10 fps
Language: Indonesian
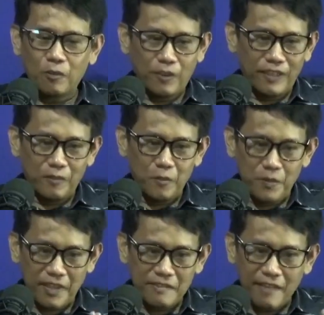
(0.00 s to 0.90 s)
ini untuk
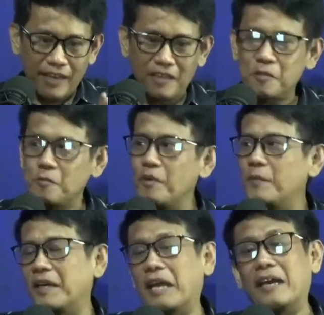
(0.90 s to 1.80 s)
menyelesaikan sebuah
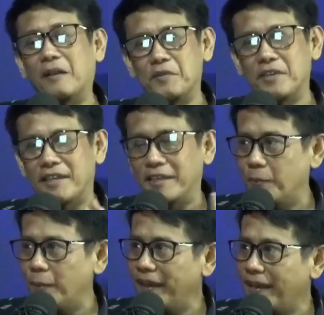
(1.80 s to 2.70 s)
perkara misalnya ke
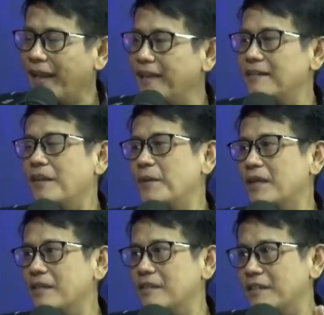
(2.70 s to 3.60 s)
pilot
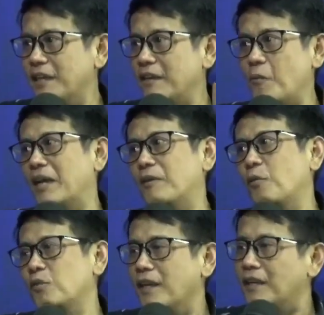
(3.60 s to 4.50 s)
apa yang
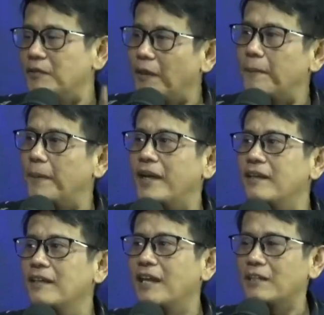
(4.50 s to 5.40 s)
kebangkrutan atau apa
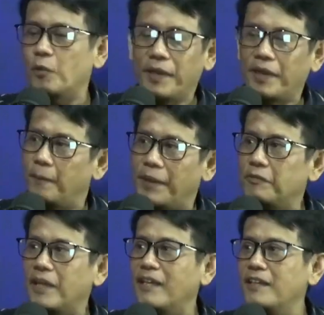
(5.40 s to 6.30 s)
atau PKPU
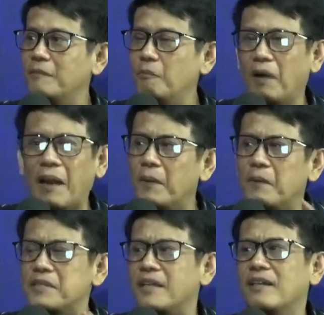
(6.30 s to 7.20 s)
tadi berapa
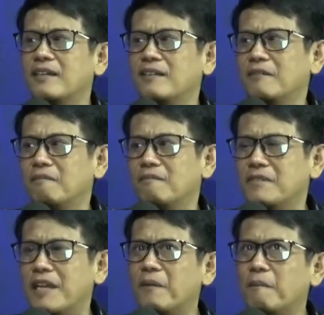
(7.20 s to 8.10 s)
masa
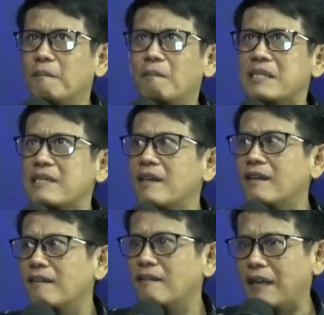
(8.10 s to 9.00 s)
jauh
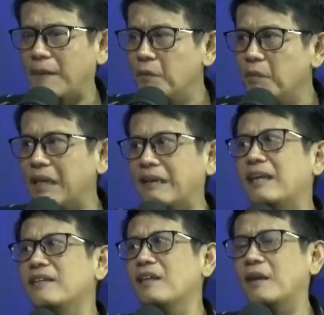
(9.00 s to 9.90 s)
masa lama
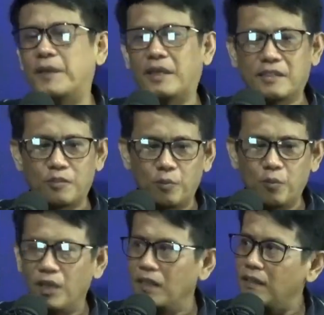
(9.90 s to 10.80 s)
bekerjanya apakah satu
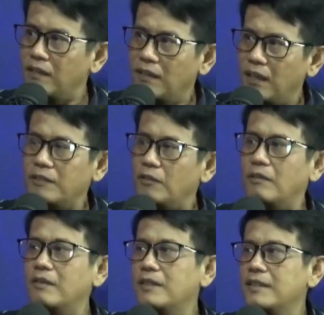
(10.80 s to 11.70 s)
bulan atau
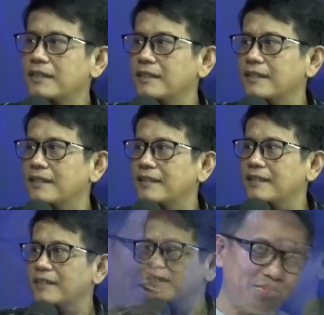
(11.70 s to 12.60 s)
ah, nah ini
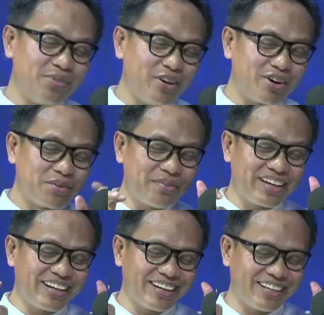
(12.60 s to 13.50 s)
baru mulai orang
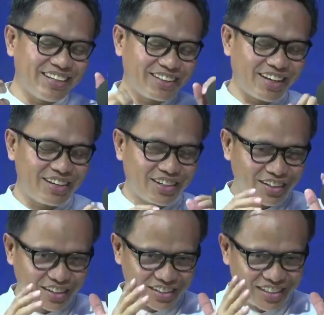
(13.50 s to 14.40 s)
mikir nih yeah. tadi
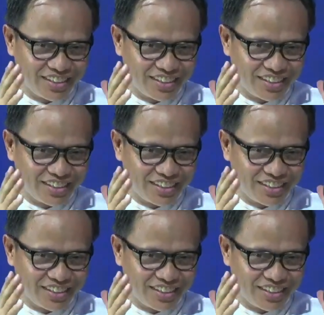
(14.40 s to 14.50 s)
kan kesannya